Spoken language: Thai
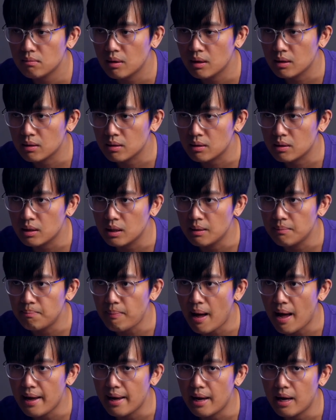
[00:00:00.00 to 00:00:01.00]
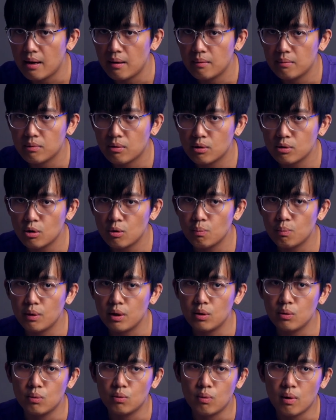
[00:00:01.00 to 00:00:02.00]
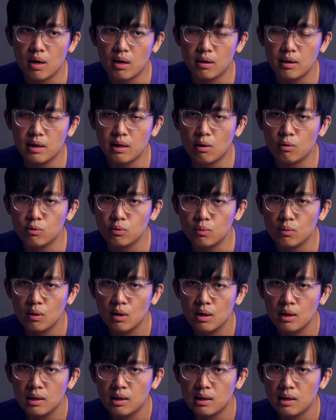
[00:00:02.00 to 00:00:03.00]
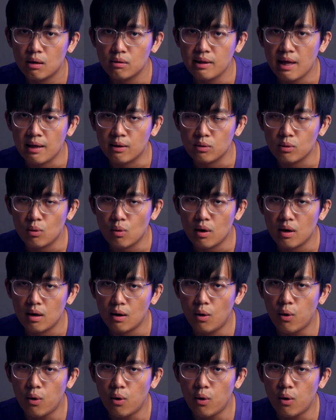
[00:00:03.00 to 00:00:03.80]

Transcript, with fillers: มันเกินไปอ่ะก็ต้องไปดูว่าเฮ้ยเราแต่งตัว